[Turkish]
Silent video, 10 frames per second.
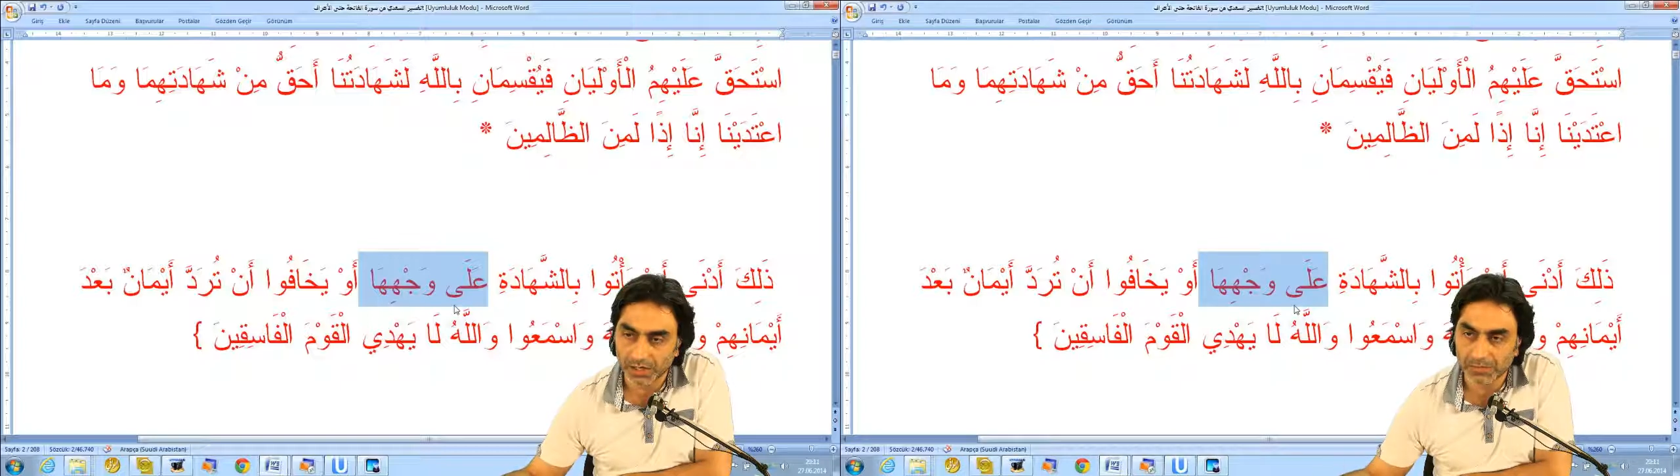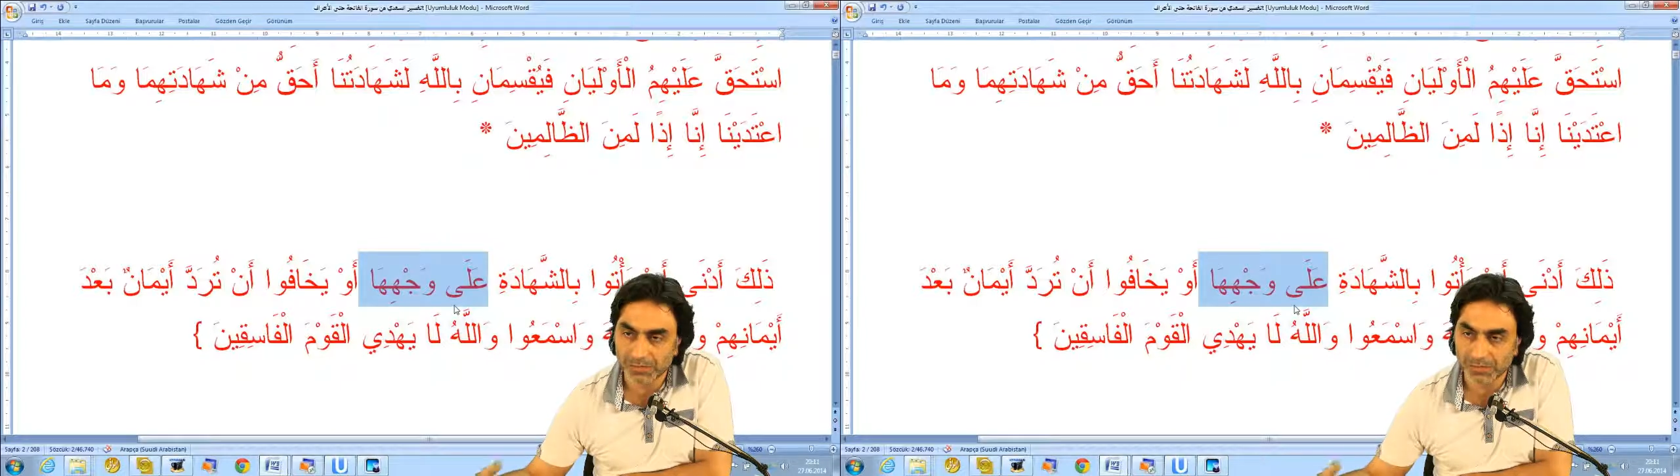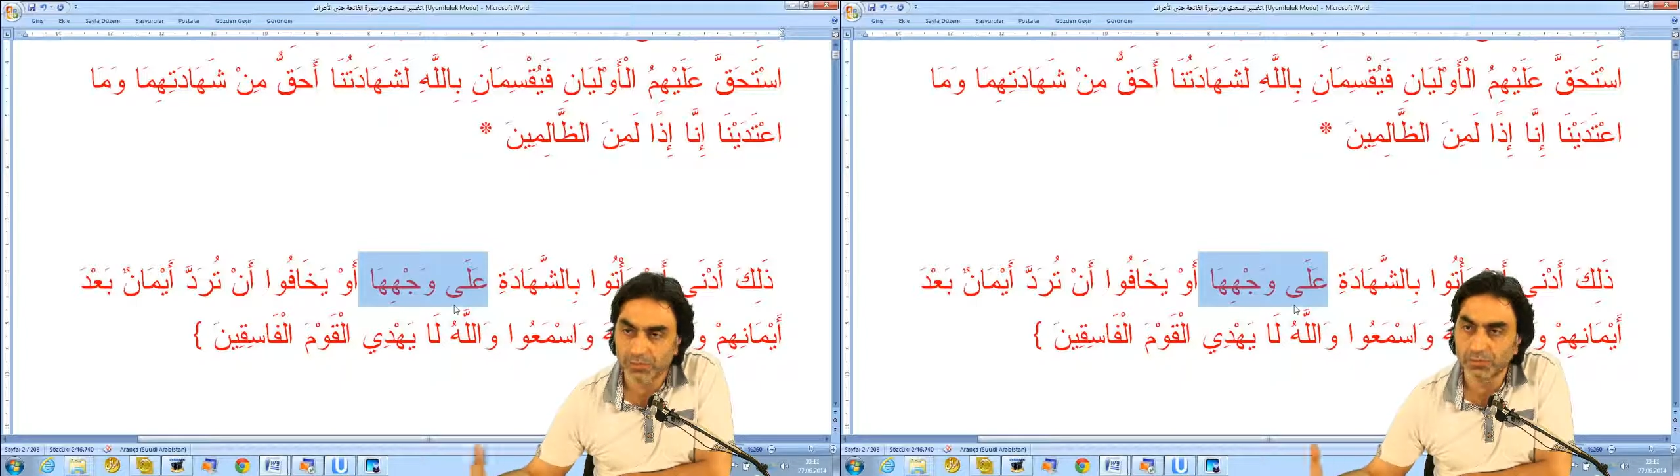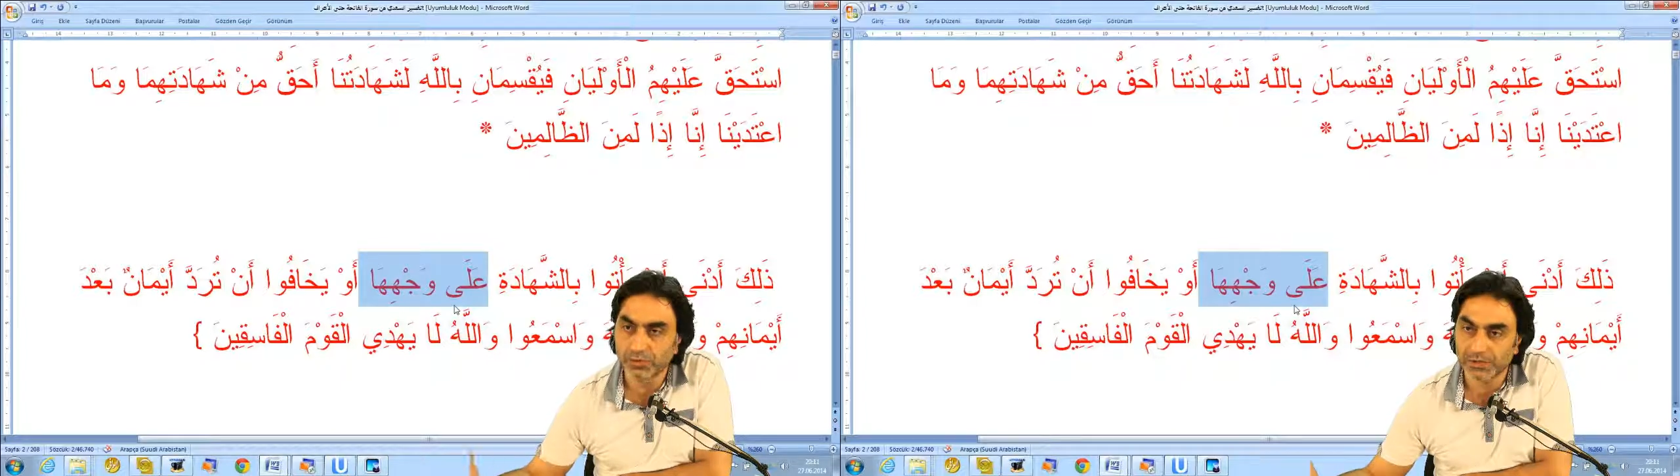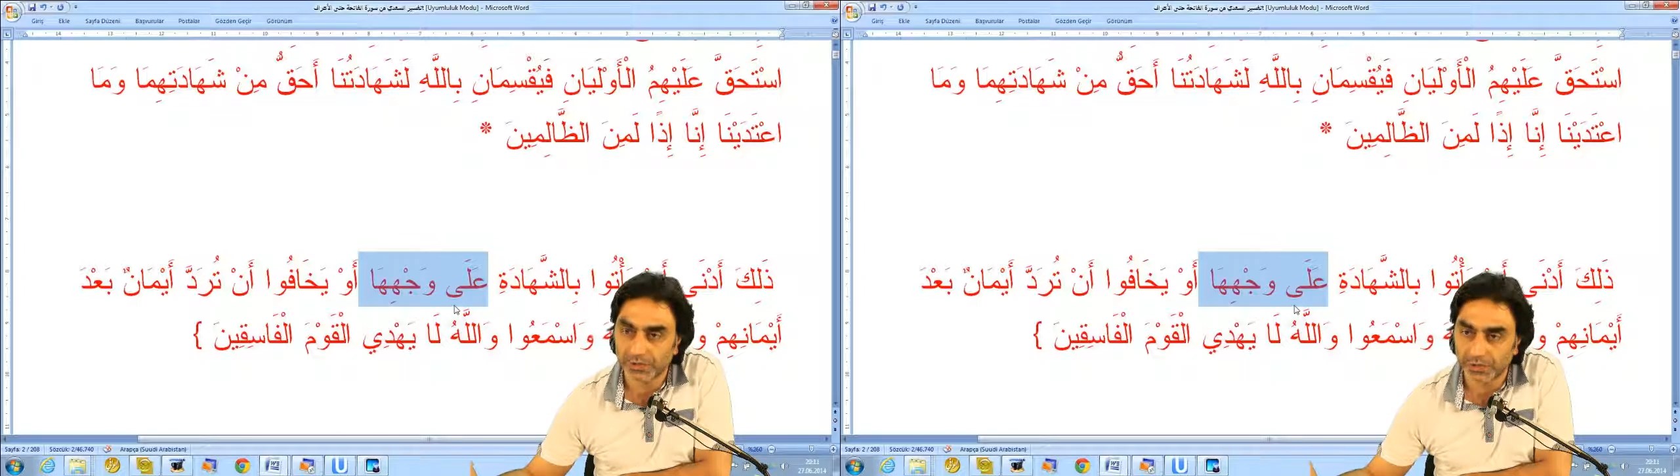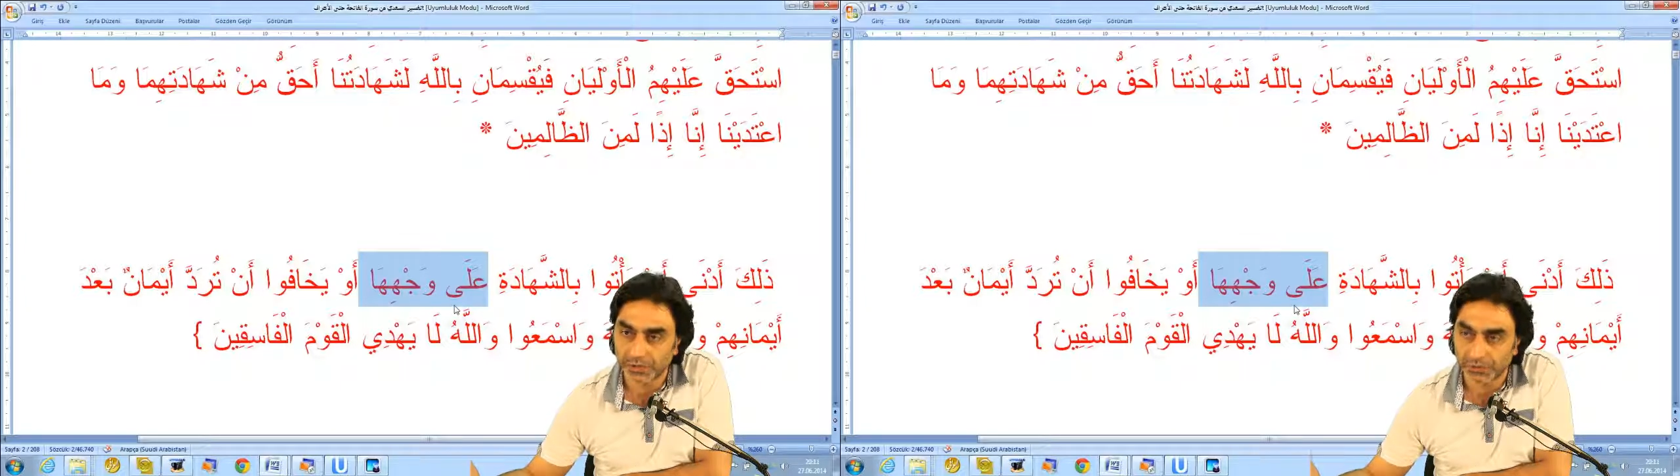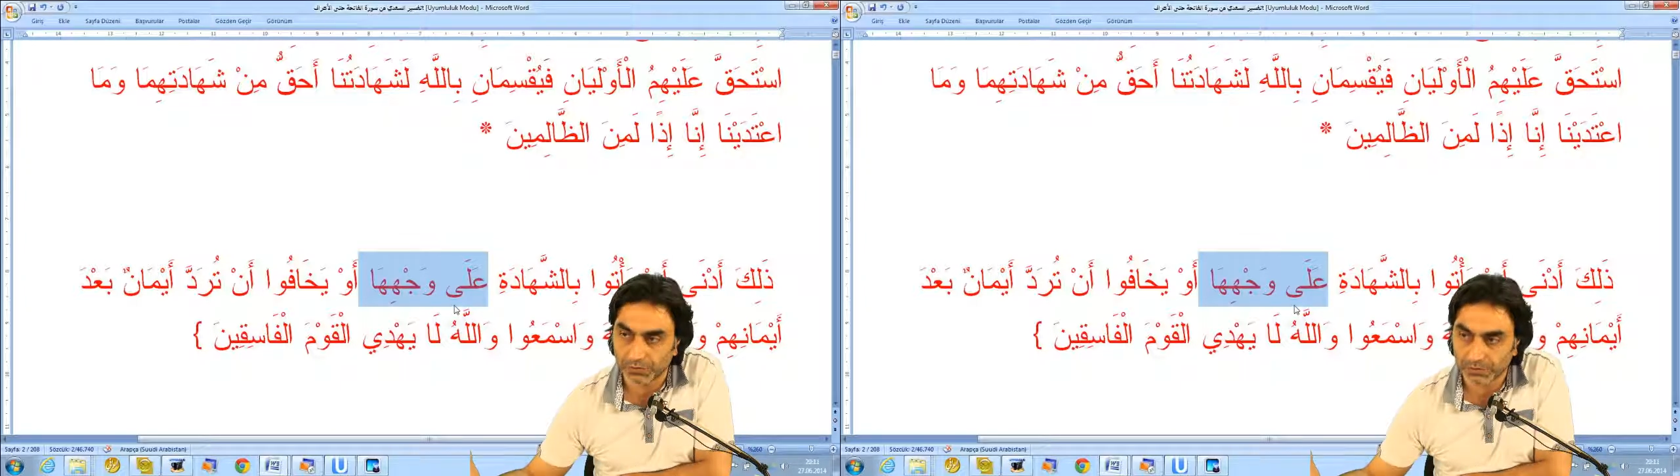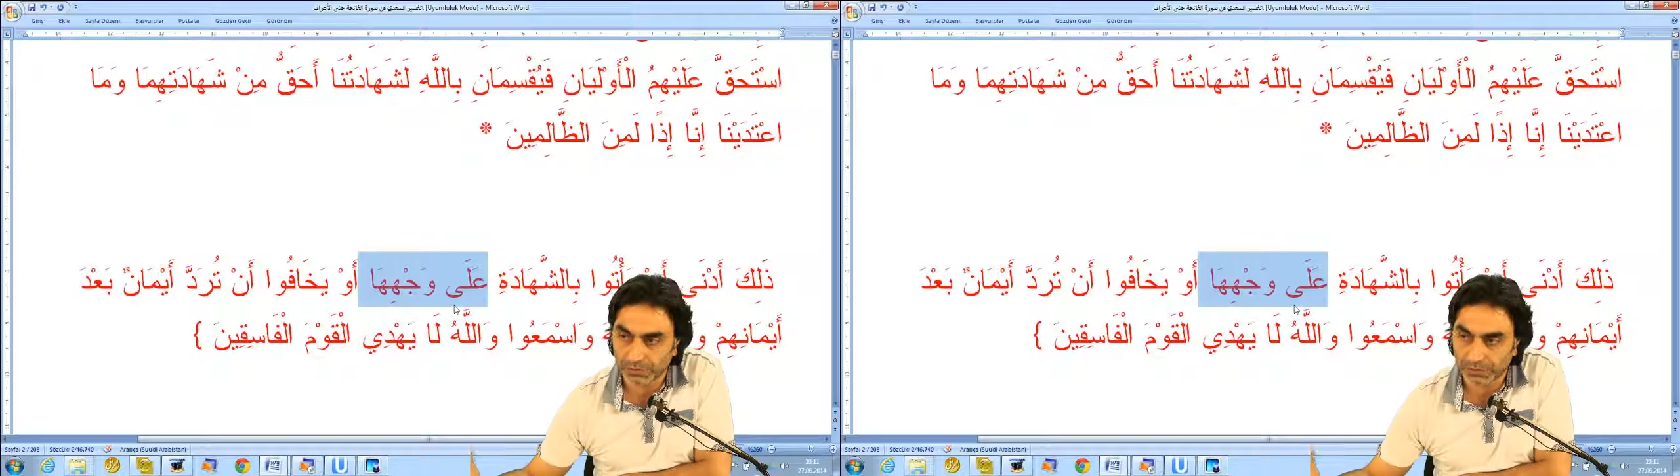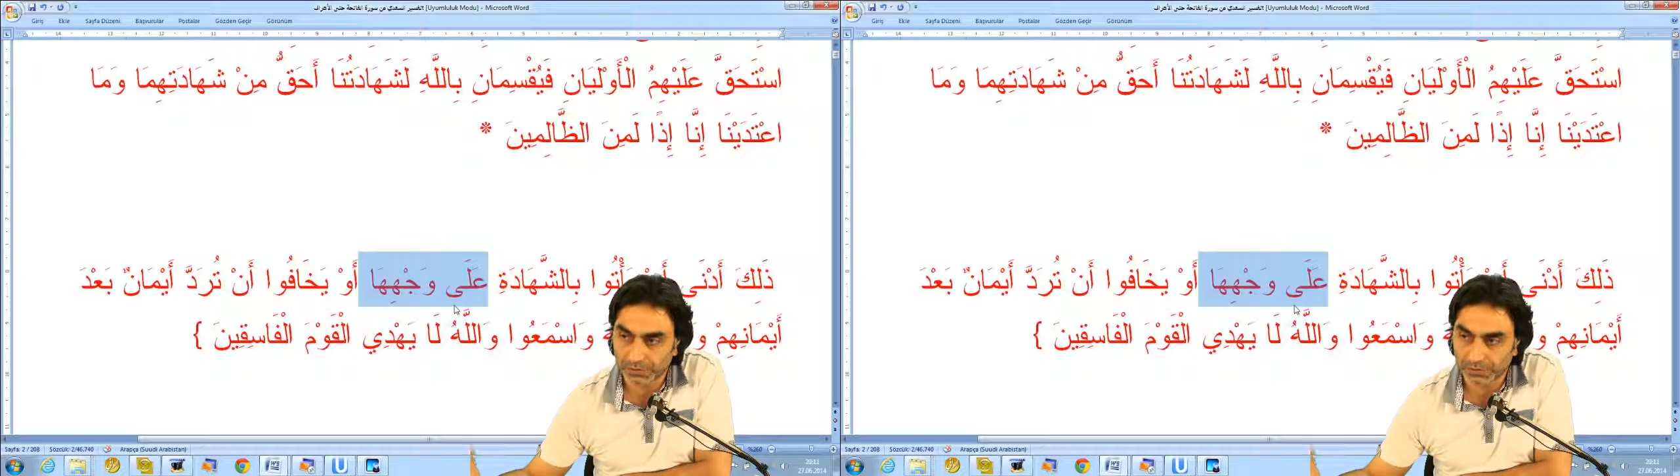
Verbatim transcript: Arapçada böyle söyleniyor.